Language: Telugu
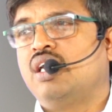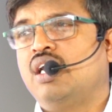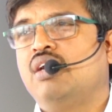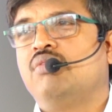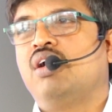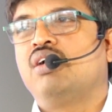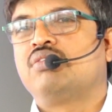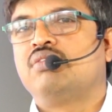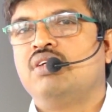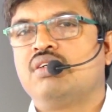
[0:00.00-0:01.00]
ఆయన
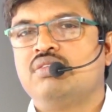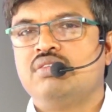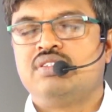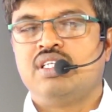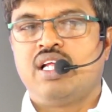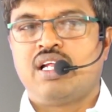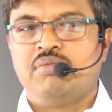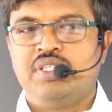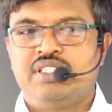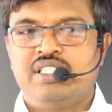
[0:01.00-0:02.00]
వాక్కునకు
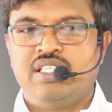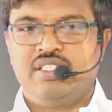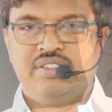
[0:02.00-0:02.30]
శరీరం ఇచ్చి